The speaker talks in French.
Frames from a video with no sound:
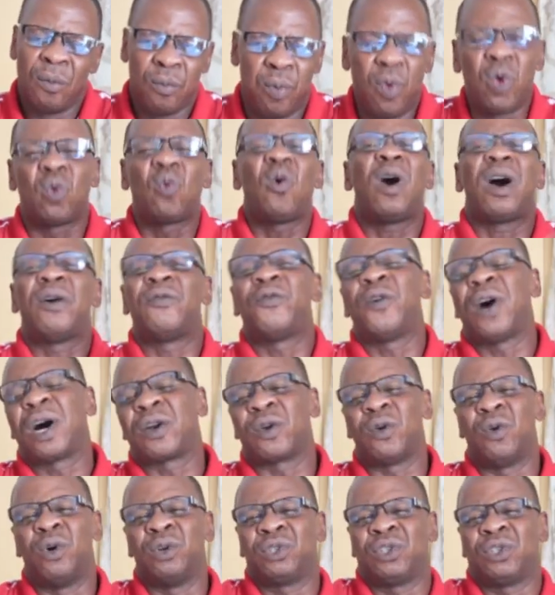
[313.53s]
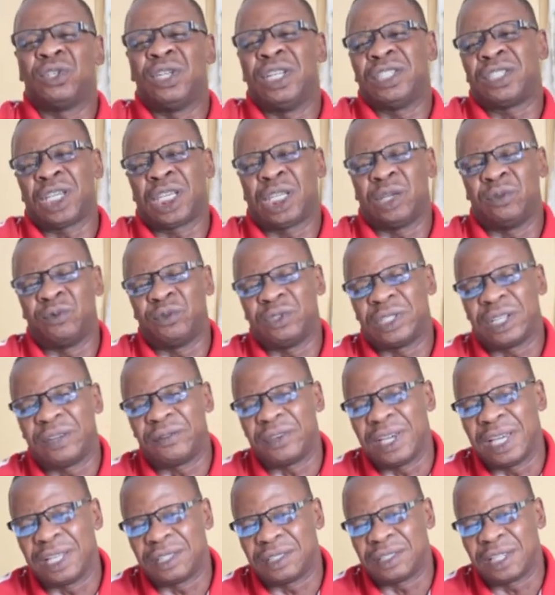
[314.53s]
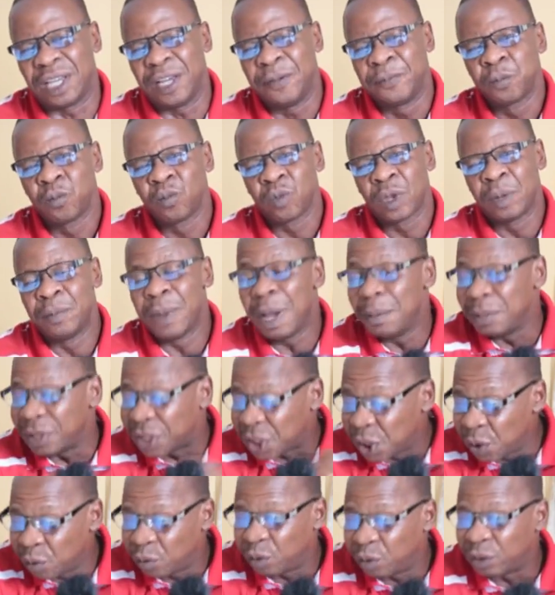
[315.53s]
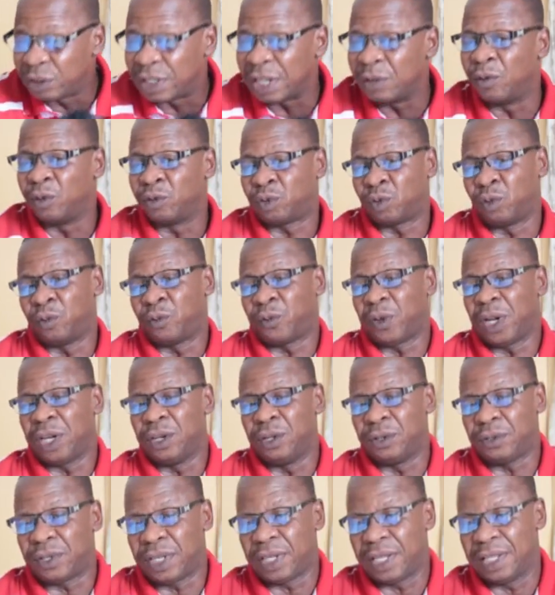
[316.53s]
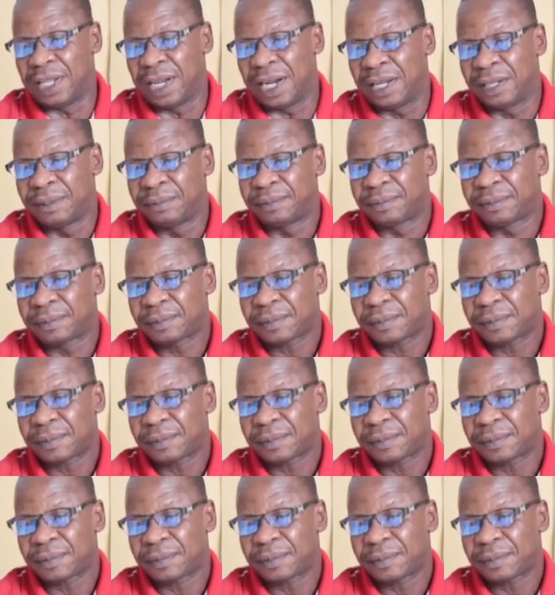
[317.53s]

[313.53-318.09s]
Pourquoi avoir honte de ce que vous avez été Même si vous, vous souffriez du sida.